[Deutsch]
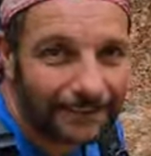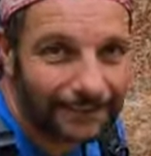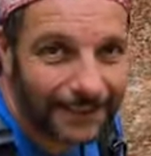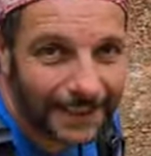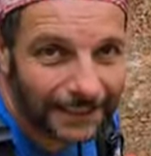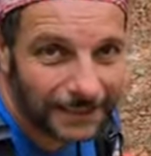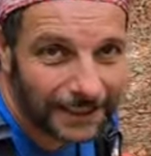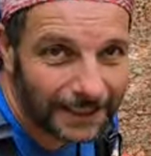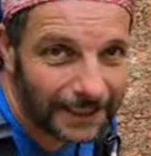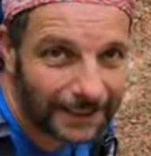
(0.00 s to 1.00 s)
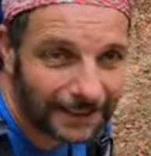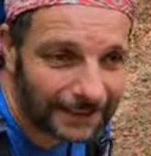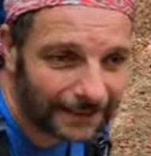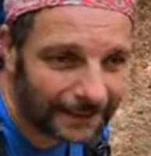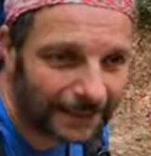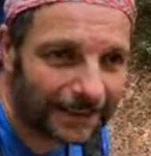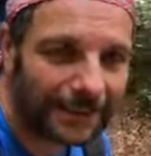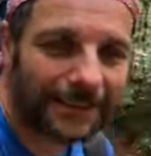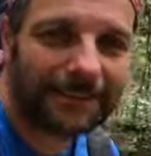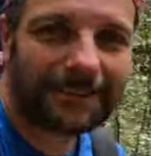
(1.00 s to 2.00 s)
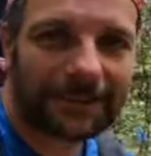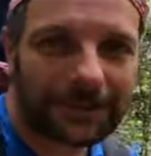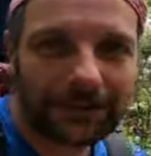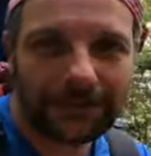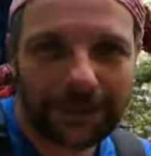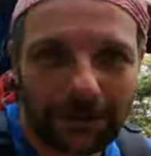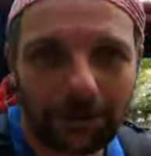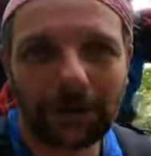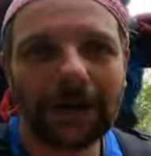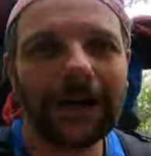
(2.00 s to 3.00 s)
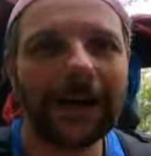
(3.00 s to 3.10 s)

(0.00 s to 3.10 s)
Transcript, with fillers: Mensch, geht's da schon wieder hoch.